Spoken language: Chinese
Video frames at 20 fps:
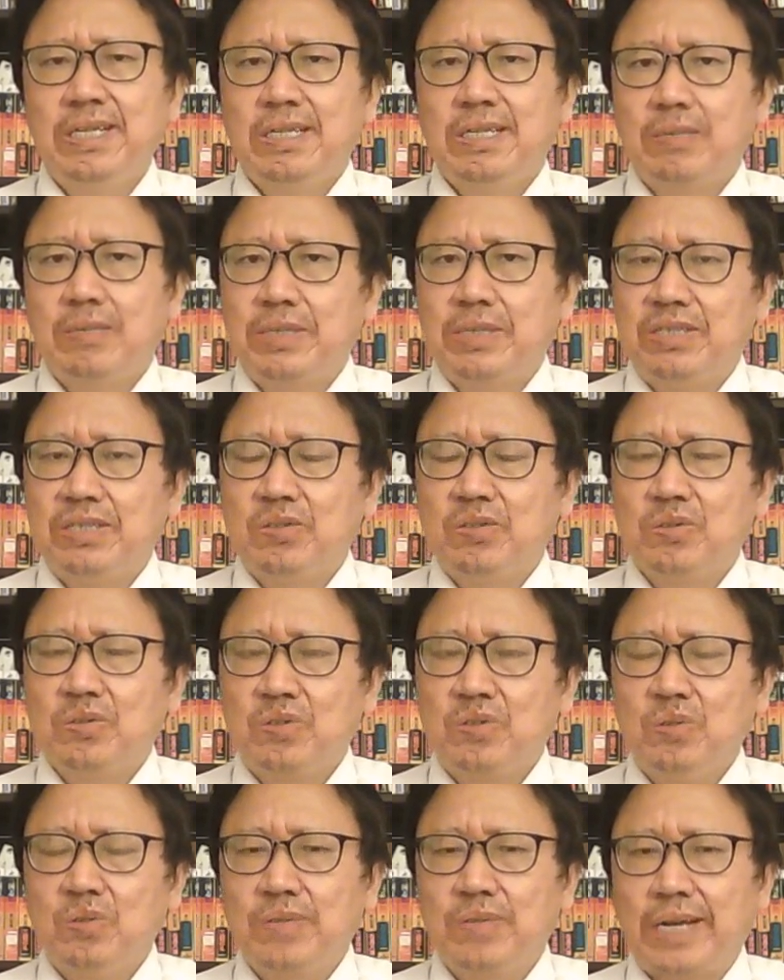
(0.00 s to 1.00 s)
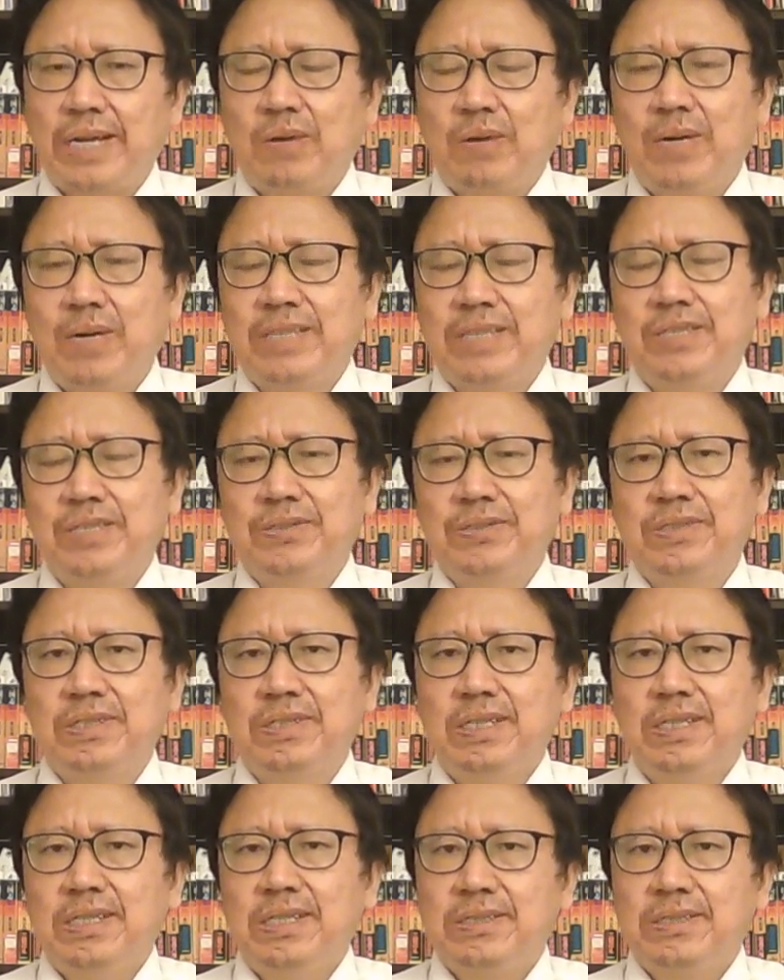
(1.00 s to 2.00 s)
那么其中重大的话题就是
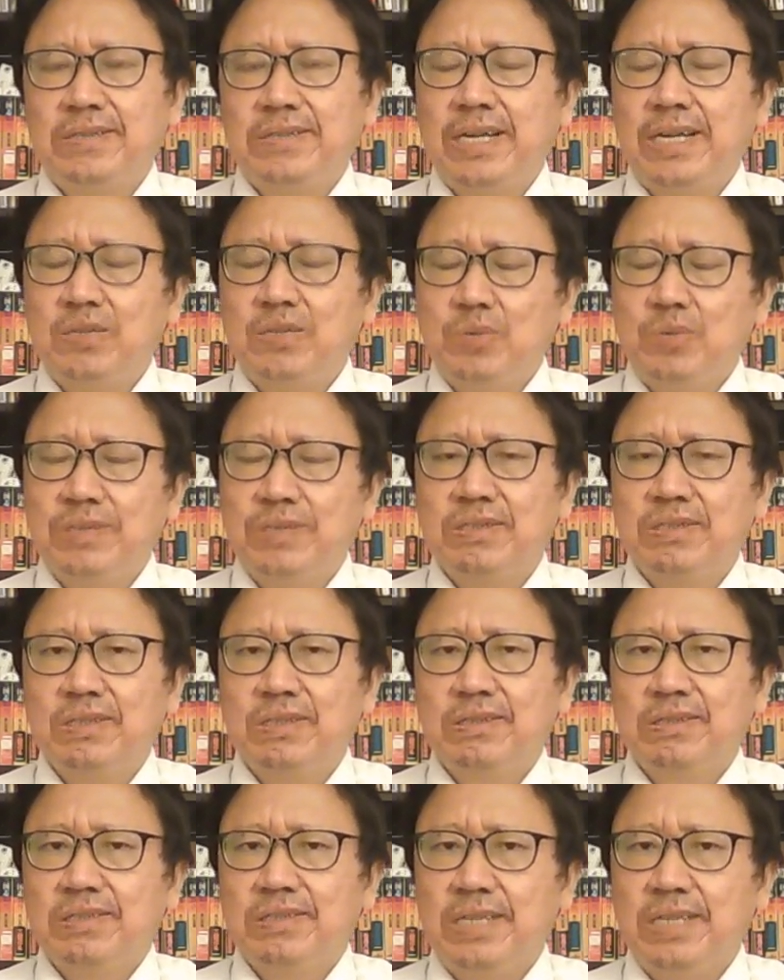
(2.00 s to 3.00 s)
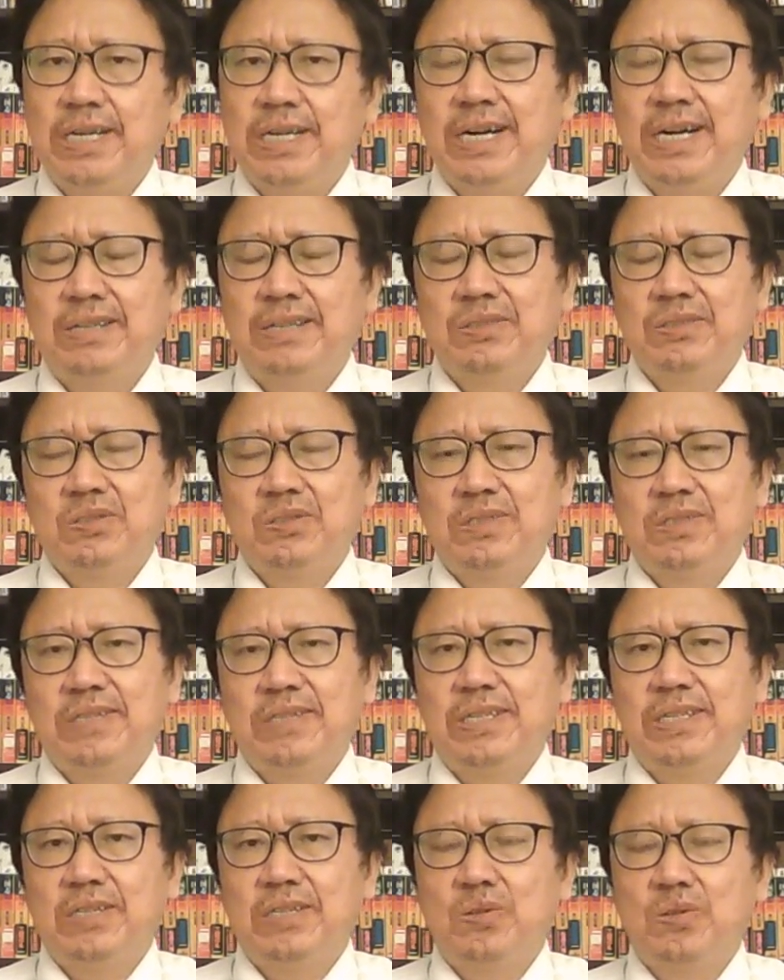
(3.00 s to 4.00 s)
在瑞士银行
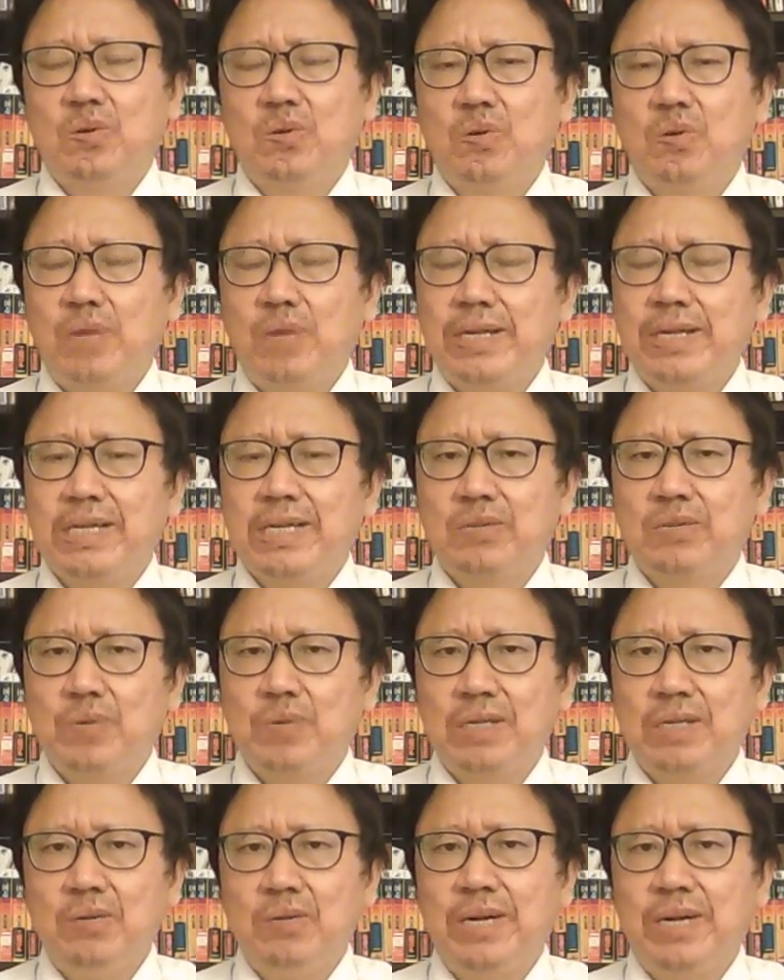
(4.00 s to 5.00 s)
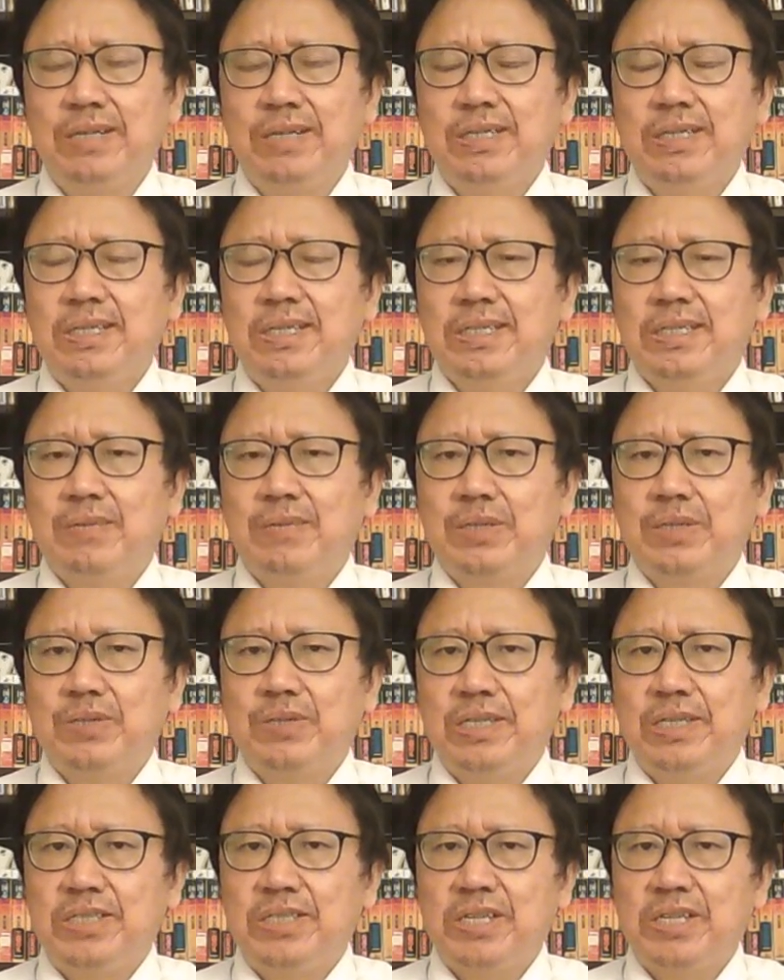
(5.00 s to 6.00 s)
这些中共官员的存款，那么就
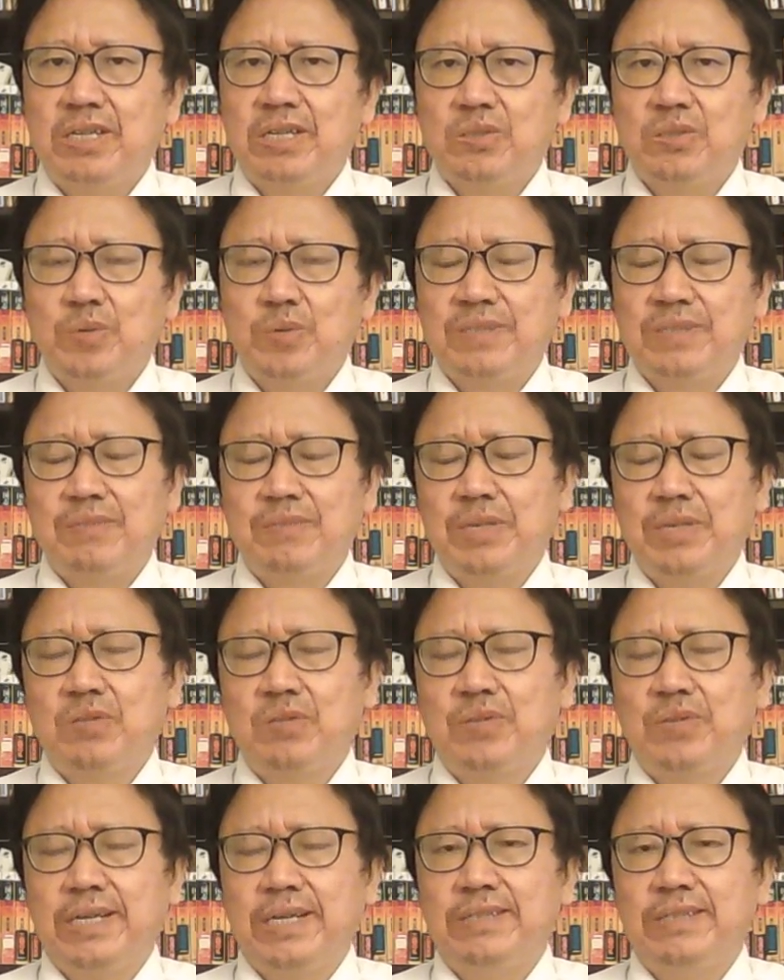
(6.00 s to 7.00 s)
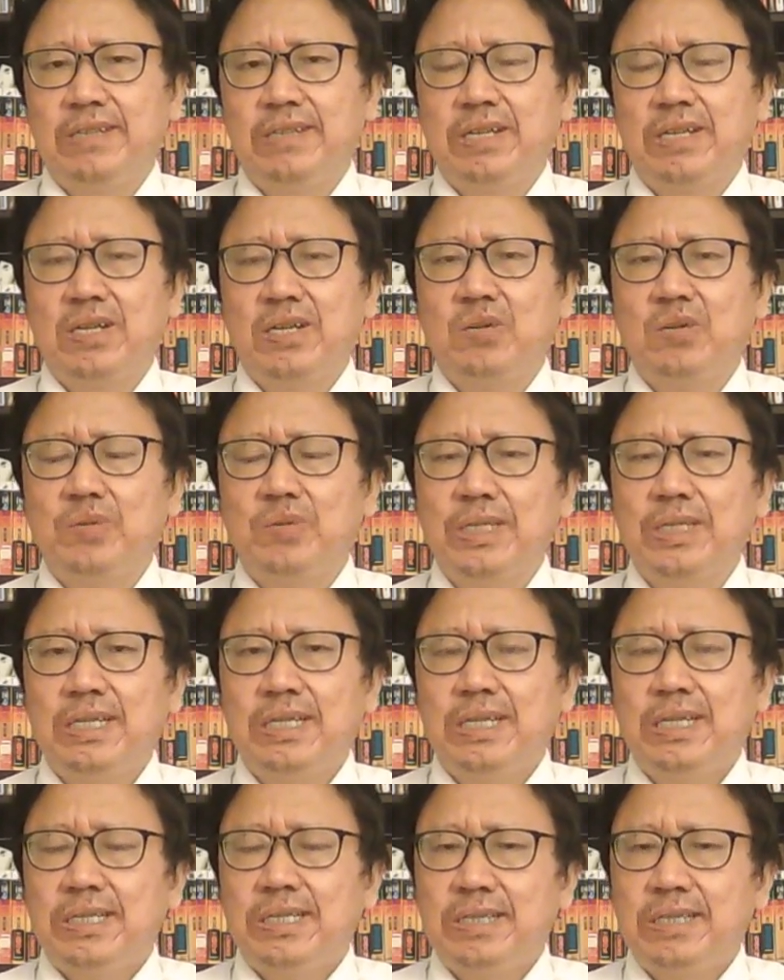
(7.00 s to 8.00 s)
引起了瑞士民众的热烈讨论。
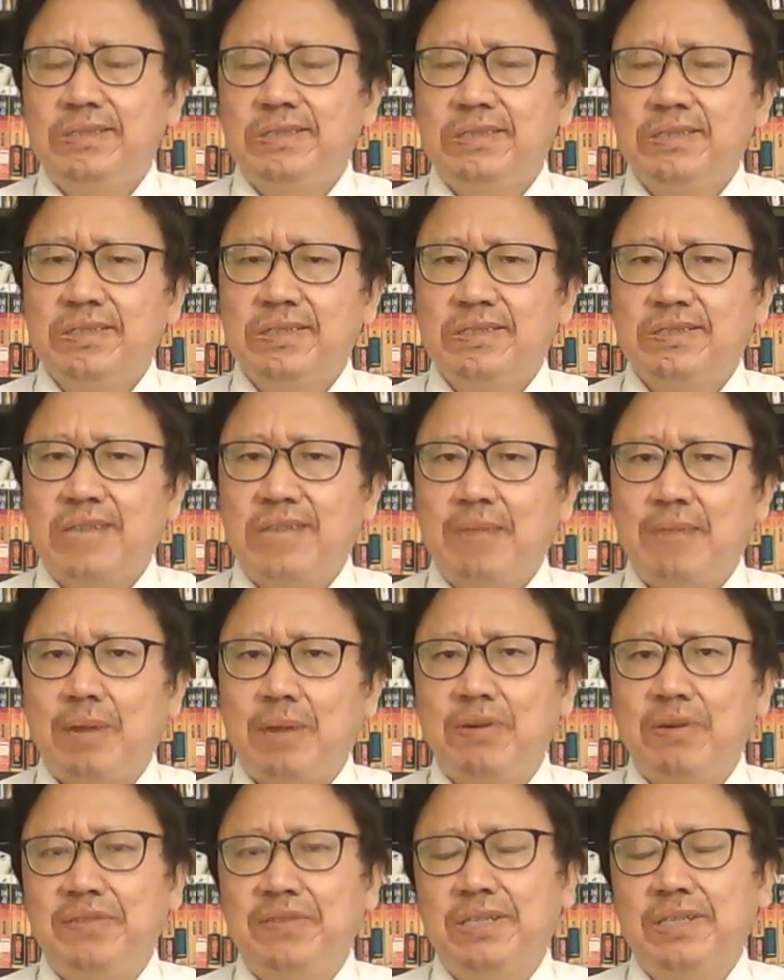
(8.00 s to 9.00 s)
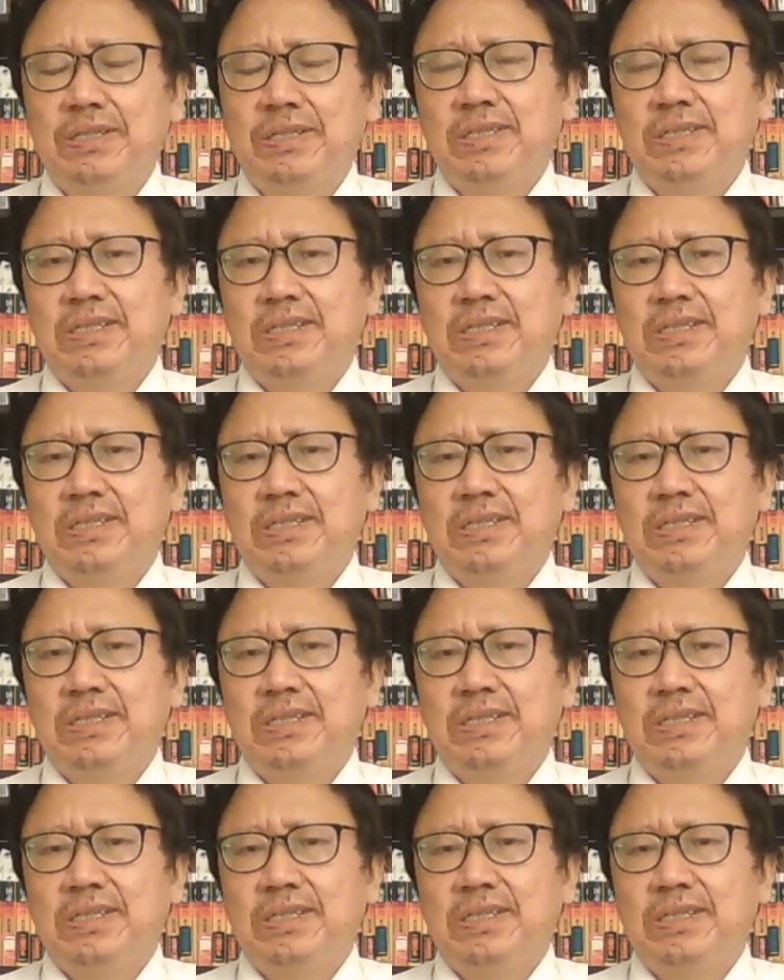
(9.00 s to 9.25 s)
因此，在八月份。